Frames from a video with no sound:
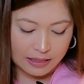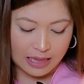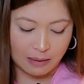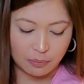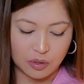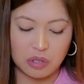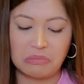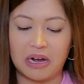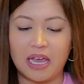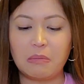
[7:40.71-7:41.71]
Tapos,
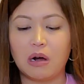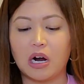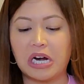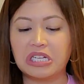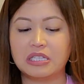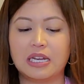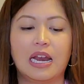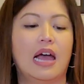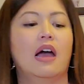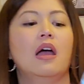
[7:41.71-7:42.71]
yung mga ibang cards
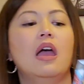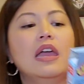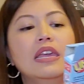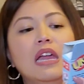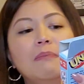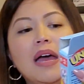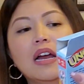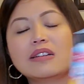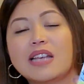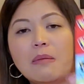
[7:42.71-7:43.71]
nila, yan,
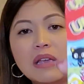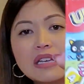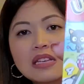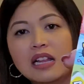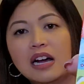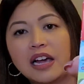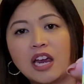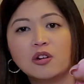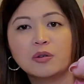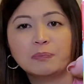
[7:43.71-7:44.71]
parang kasama niya sila
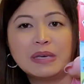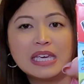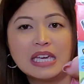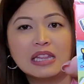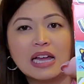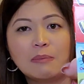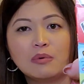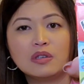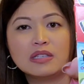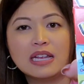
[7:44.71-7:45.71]
Keropi,
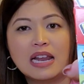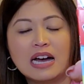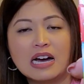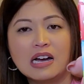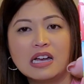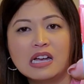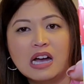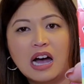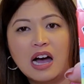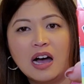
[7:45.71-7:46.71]
tapos sila
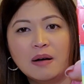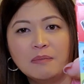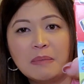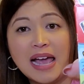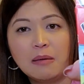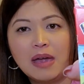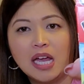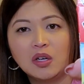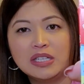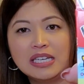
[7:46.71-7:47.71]
um, My
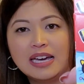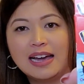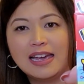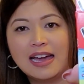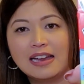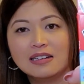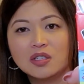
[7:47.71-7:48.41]
Melody, ayan.